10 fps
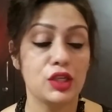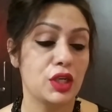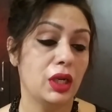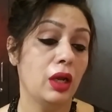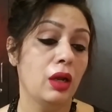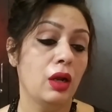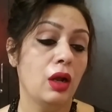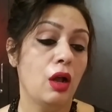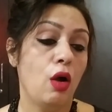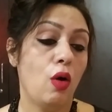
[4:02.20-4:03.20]
अच्छी है
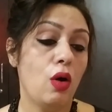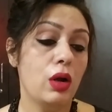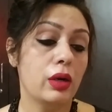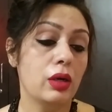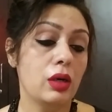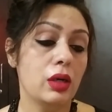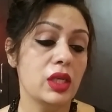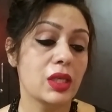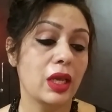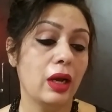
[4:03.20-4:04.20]
और
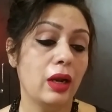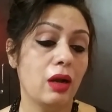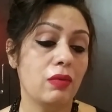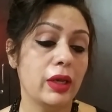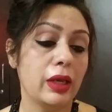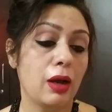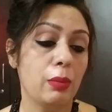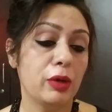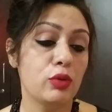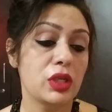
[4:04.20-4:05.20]
इसके अलावा यहाँ
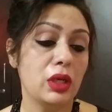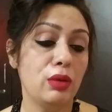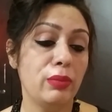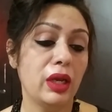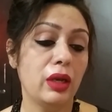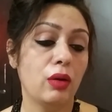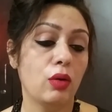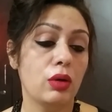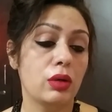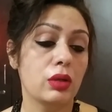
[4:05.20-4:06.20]
पे कुछ ईमेल
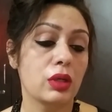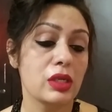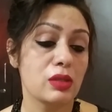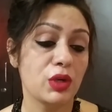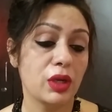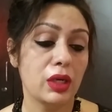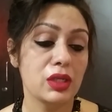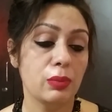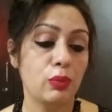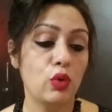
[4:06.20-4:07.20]
और कस्टमर केयर
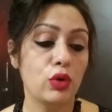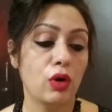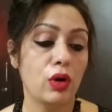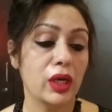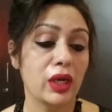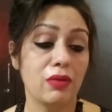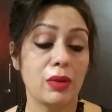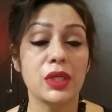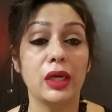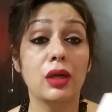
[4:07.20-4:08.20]
सपोर्ट और इनके
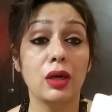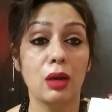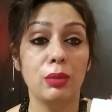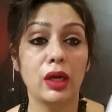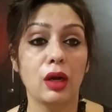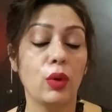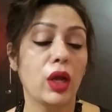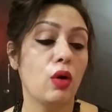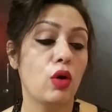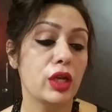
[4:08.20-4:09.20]
वेबसाइट का नाम लिखा हुआ
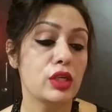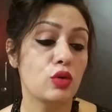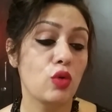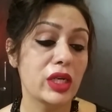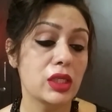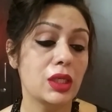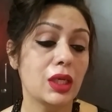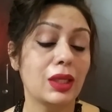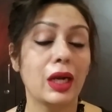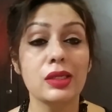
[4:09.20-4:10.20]
है और ये जो क्वांटिटी
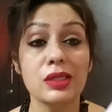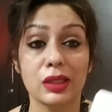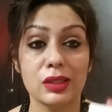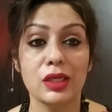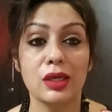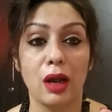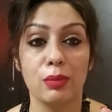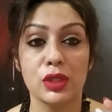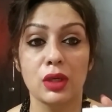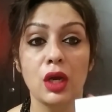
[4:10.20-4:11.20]
है दैट इज़ सिक्सटी
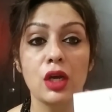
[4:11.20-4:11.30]
ग्राम्स